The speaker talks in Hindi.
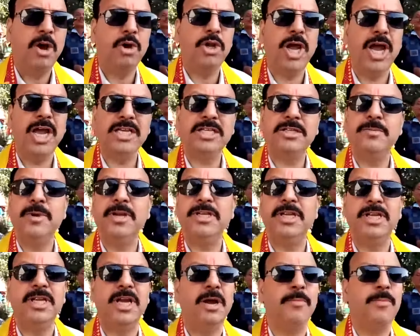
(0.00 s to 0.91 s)
और लास्ट
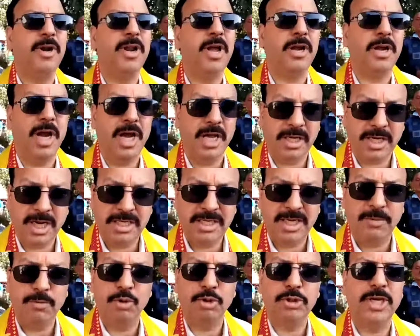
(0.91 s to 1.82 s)
में ये जहाँ बड़ा
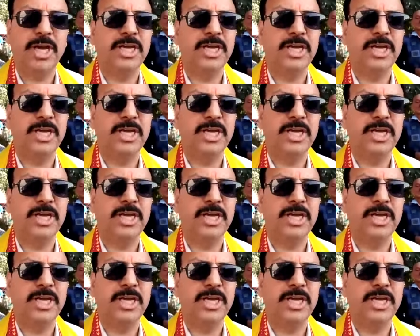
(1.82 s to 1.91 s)
खारका जब